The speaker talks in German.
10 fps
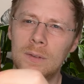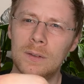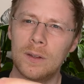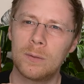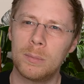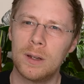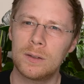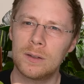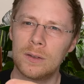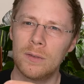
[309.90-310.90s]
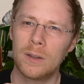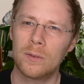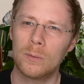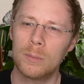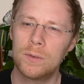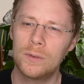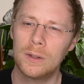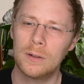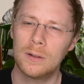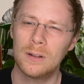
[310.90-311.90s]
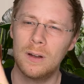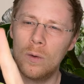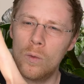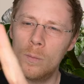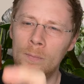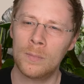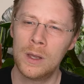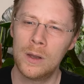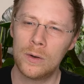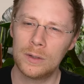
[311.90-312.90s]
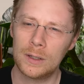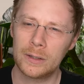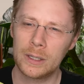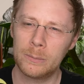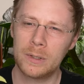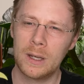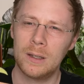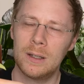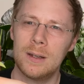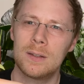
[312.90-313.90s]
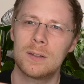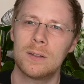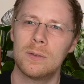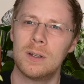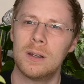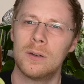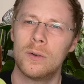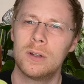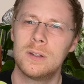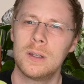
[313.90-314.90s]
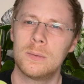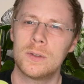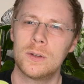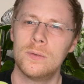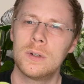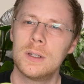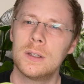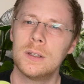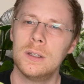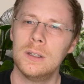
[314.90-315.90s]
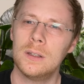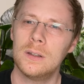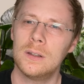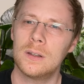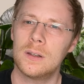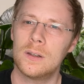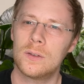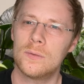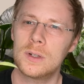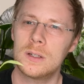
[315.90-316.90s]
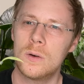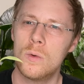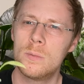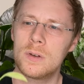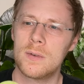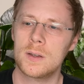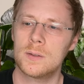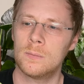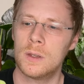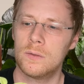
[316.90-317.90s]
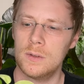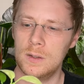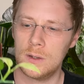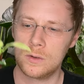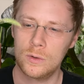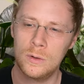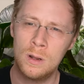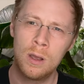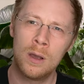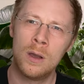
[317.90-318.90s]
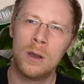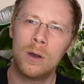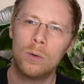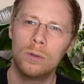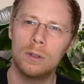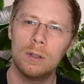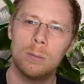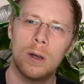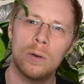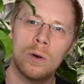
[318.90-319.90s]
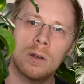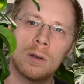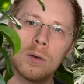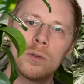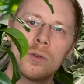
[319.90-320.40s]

das Blatt, das wächst so ein bisschen nach oben und der Trieb, ja, der letzte oder der neue Trieb ist auch wirklich in die, in, äh, ist auch wirklich nach oben gewachsen, finde ich sehr schön. Unten immer noch genauso